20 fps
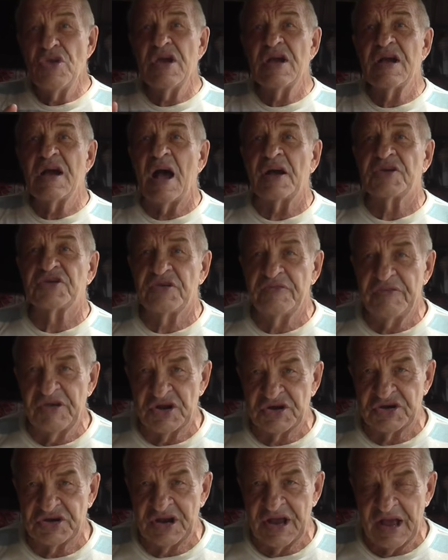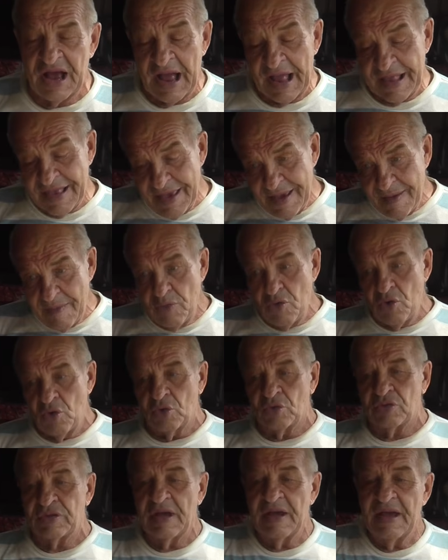не как свежие, они
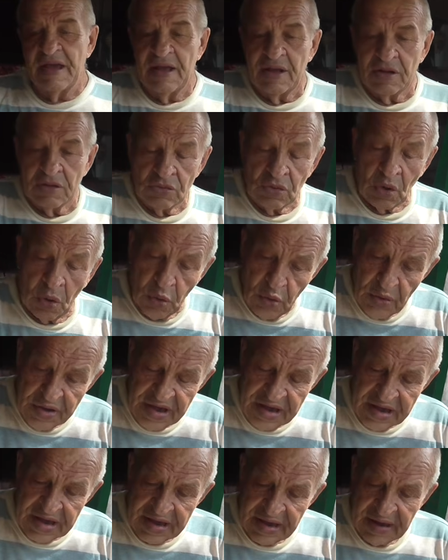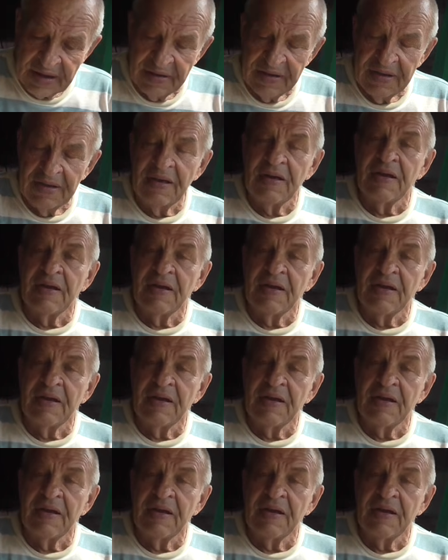будут другие.